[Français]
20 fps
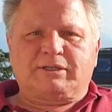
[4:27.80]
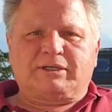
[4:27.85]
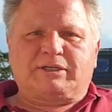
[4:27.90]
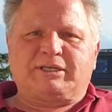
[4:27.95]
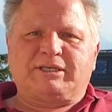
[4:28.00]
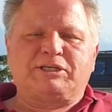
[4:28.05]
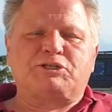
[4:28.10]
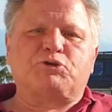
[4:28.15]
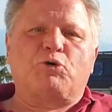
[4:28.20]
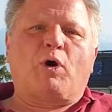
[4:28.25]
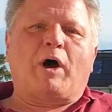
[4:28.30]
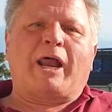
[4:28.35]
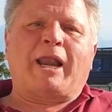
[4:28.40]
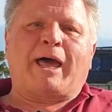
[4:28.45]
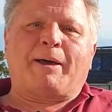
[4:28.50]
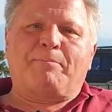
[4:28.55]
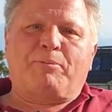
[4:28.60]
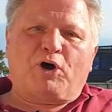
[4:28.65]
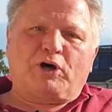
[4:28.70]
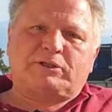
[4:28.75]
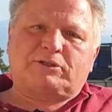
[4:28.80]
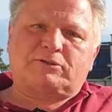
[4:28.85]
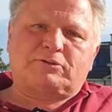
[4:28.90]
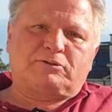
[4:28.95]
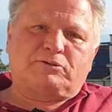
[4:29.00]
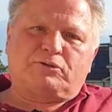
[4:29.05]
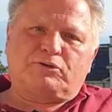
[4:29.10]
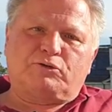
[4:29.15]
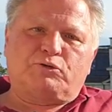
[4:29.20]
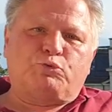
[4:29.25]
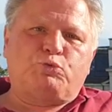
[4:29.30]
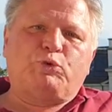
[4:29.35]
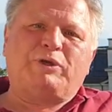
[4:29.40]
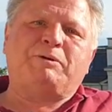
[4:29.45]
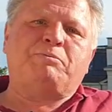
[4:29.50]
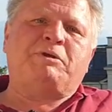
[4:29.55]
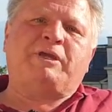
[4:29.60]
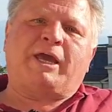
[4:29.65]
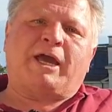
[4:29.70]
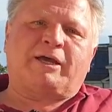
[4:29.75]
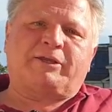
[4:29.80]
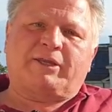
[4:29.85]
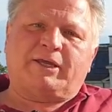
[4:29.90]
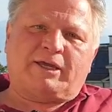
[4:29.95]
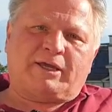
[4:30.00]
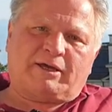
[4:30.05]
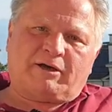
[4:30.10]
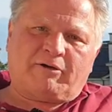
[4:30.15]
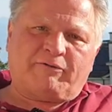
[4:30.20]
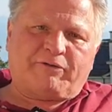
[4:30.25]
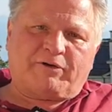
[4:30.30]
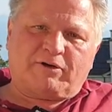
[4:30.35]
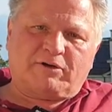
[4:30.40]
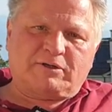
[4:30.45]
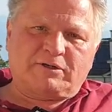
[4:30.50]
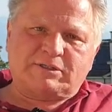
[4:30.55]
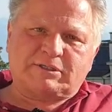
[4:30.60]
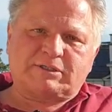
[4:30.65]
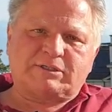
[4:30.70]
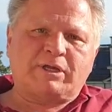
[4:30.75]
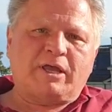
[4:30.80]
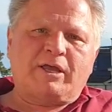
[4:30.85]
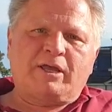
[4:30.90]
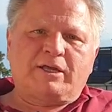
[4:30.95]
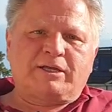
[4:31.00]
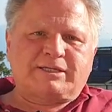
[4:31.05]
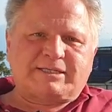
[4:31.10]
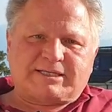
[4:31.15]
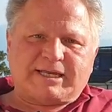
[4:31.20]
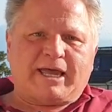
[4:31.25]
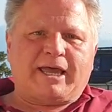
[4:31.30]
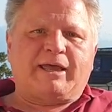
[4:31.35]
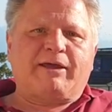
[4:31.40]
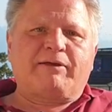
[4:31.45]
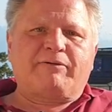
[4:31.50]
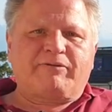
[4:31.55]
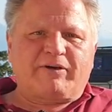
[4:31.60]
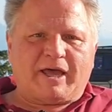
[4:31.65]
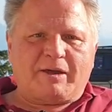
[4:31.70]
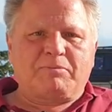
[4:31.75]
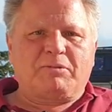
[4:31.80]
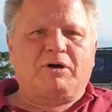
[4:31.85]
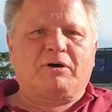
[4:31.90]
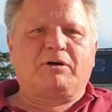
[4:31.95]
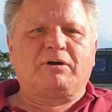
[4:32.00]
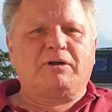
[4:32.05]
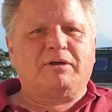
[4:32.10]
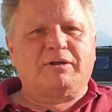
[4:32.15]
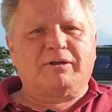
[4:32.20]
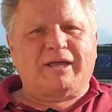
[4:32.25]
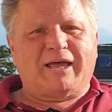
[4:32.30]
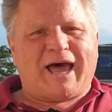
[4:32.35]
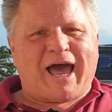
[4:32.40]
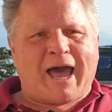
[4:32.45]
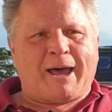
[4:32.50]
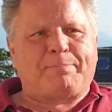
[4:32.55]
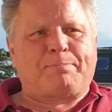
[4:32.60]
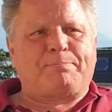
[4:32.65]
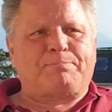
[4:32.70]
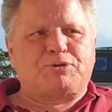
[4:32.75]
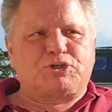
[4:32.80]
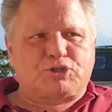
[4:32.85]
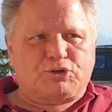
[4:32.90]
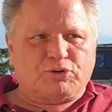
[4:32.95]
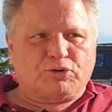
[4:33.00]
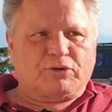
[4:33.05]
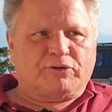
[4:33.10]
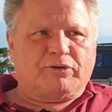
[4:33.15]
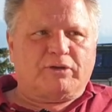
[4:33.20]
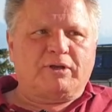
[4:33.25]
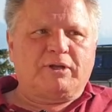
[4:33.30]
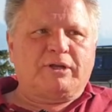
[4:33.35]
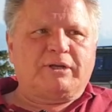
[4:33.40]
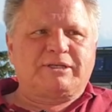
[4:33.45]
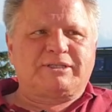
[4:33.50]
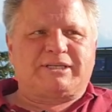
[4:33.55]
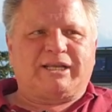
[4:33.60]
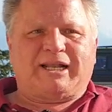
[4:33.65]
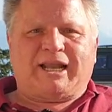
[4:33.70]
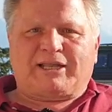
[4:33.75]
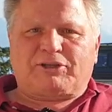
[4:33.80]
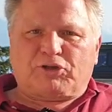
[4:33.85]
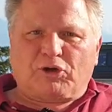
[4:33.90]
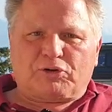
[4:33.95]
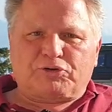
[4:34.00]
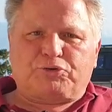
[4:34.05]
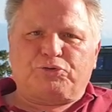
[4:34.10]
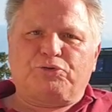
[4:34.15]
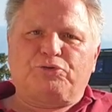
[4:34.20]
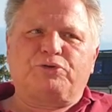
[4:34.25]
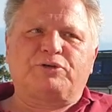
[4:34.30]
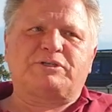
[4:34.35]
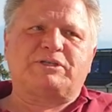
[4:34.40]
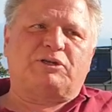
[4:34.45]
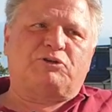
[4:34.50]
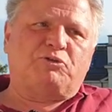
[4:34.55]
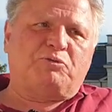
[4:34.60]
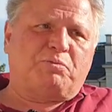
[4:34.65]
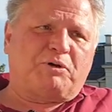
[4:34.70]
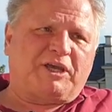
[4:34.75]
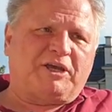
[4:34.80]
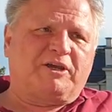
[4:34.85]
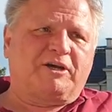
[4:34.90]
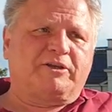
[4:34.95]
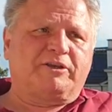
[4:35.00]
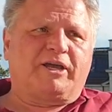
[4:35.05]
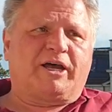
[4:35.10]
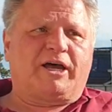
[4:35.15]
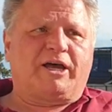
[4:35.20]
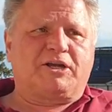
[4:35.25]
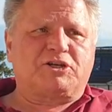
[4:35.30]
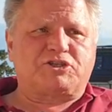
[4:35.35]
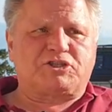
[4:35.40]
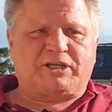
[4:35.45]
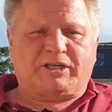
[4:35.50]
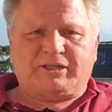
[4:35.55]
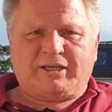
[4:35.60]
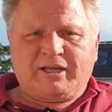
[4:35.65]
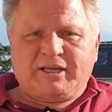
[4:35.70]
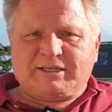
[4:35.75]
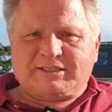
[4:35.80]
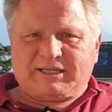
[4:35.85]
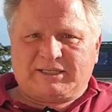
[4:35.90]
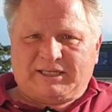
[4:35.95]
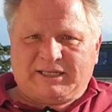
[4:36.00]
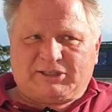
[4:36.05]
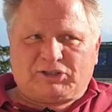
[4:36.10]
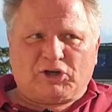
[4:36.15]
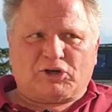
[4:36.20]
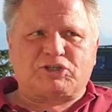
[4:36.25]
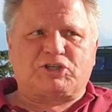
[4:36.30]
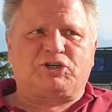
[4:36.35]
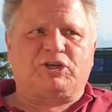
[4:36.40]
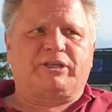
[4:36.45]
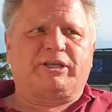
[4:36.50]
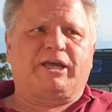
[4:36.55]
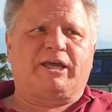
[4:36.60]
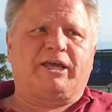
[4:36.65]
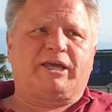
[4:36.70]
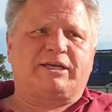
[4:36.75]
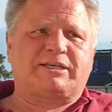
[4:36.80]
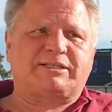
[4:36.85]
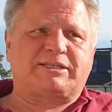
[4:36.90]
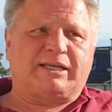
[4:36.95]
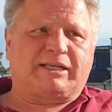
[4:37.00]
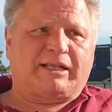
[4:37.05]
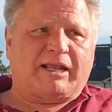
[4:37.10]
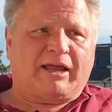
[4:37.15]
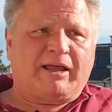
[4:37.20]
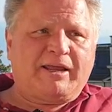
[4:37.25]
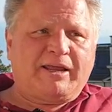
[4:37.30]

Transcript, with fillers: qui sont à la botte de 8 milliardaires en France, c'est vraiment absurde. C'est de la torture, c'est du brigandage, c'est des tortionnaires, c'est